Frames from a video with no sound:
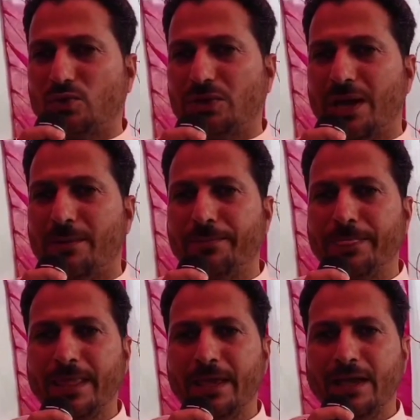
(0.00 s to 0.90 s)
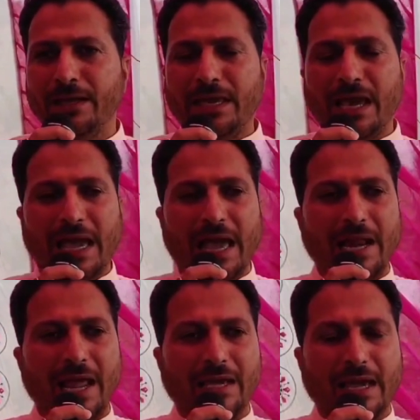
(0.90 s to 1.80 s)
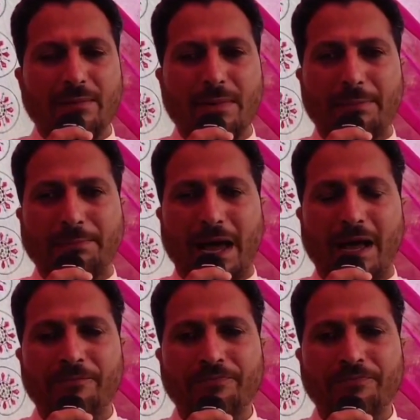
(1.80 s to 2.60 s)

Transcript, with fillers: कुछ हैं ये कह रहे हैं कि हम आपका